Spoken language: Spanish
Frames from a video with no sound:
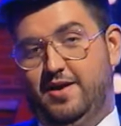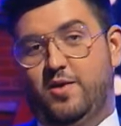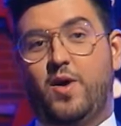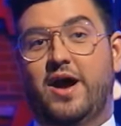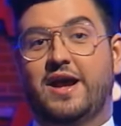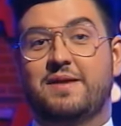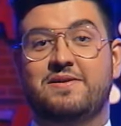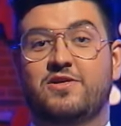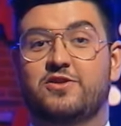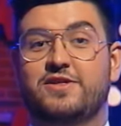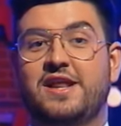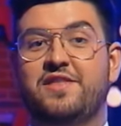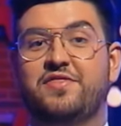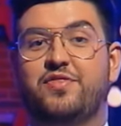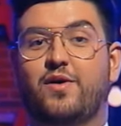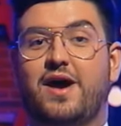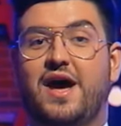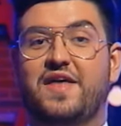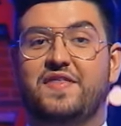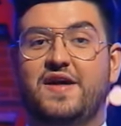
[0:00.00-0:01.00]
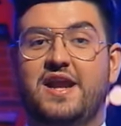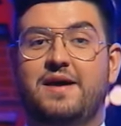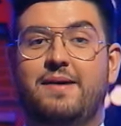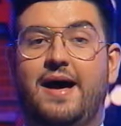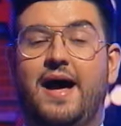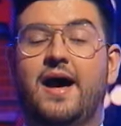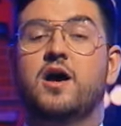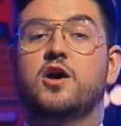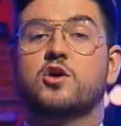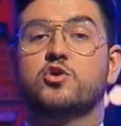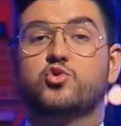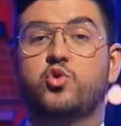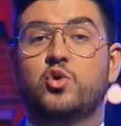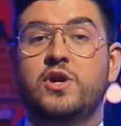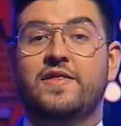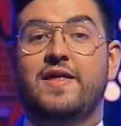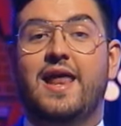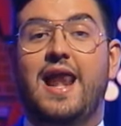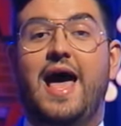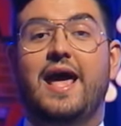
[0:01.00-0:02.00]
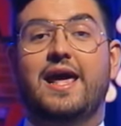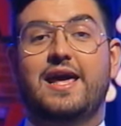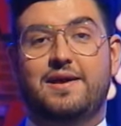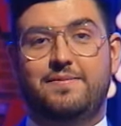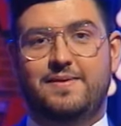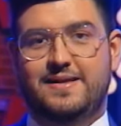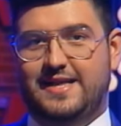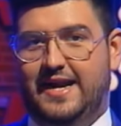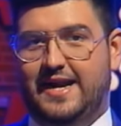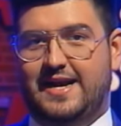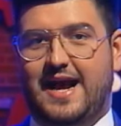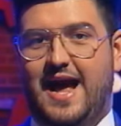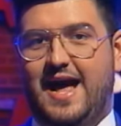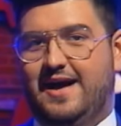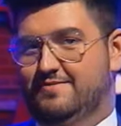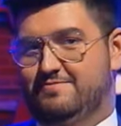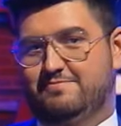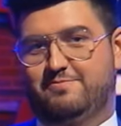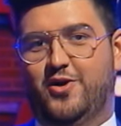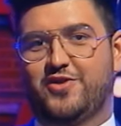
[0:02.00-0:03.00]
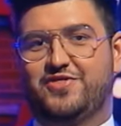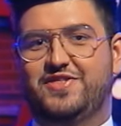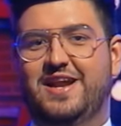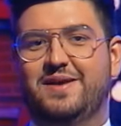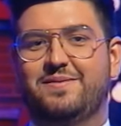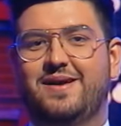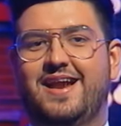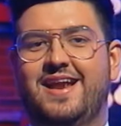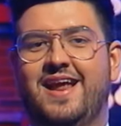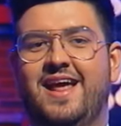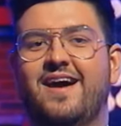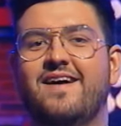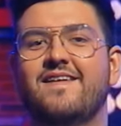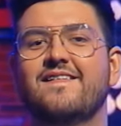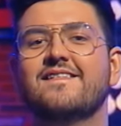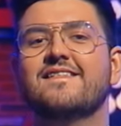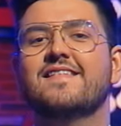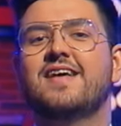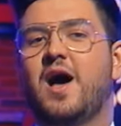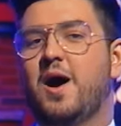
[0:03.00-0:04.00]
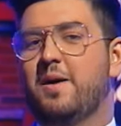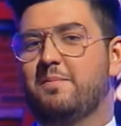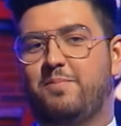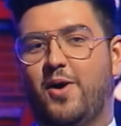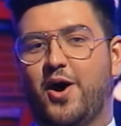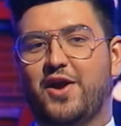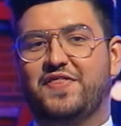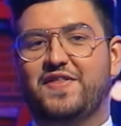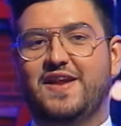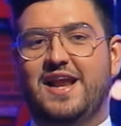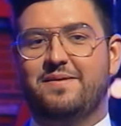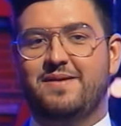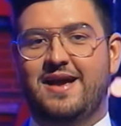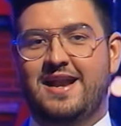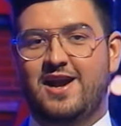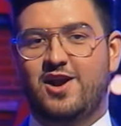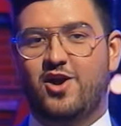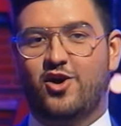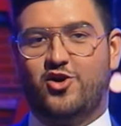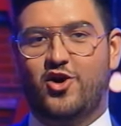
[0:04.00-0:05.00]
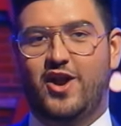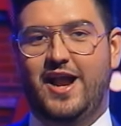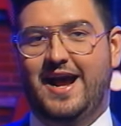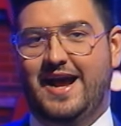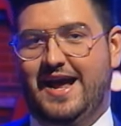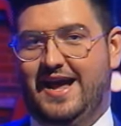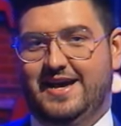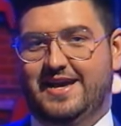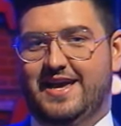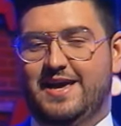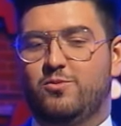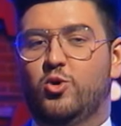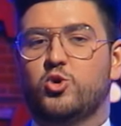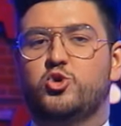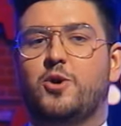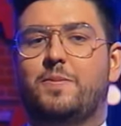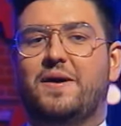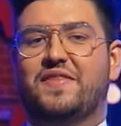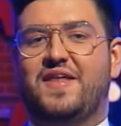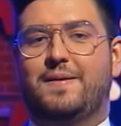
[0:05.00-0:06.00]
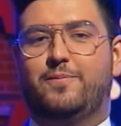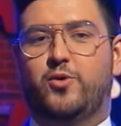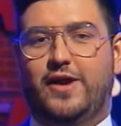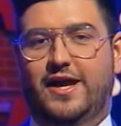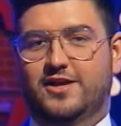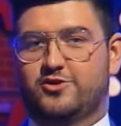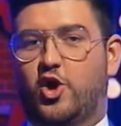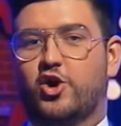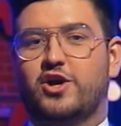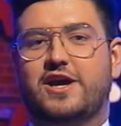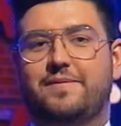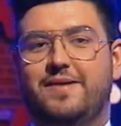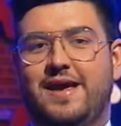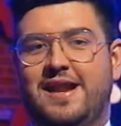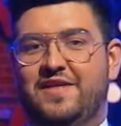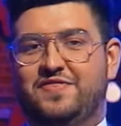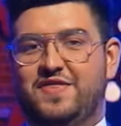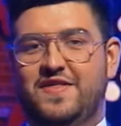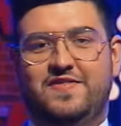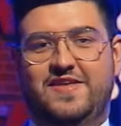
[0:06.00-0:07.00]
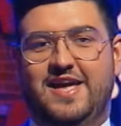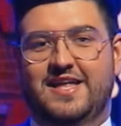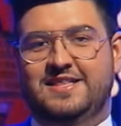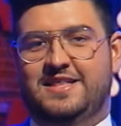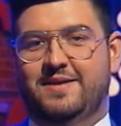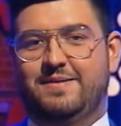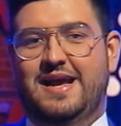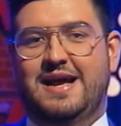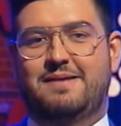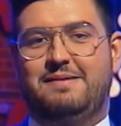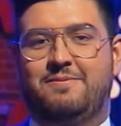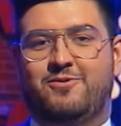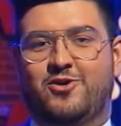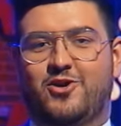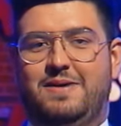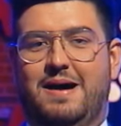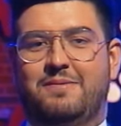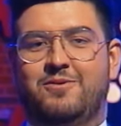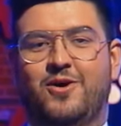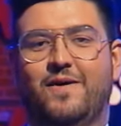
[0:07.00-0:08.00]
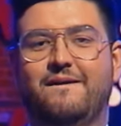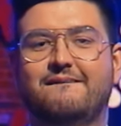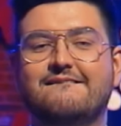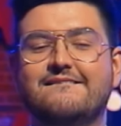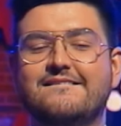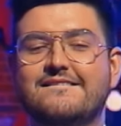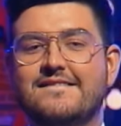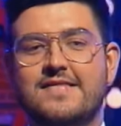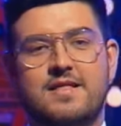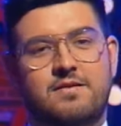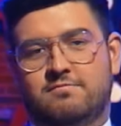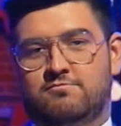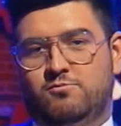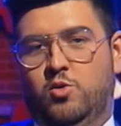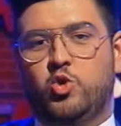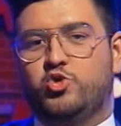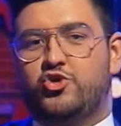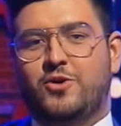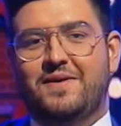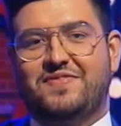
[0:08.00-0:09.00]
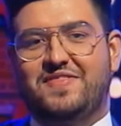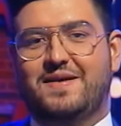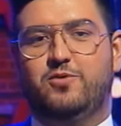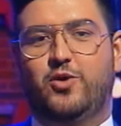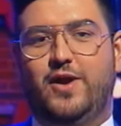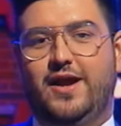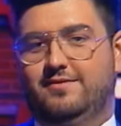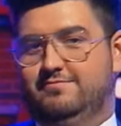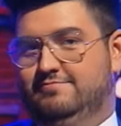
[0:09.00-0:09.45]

Juan y medio tiene en su casa nada más. Sunny de y K, por si le viene. Por si le vienen los colegas. Y mucho pazapuré. que viene sin diente. Venga, vámonos, vámonos. Mucho pazapuré.